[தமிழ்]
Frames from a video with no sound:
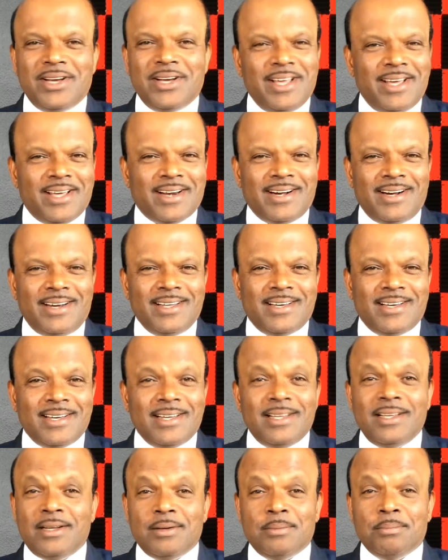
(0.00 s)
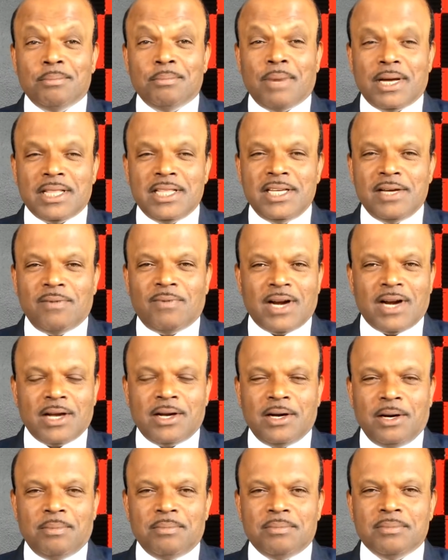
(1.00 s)
நேயர்களுக்கு மதிய
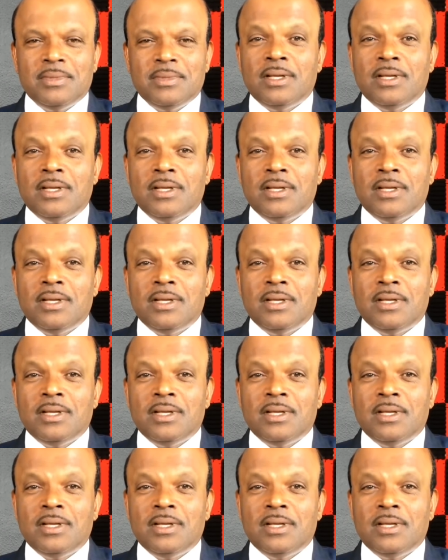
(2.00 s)
வணக்கம்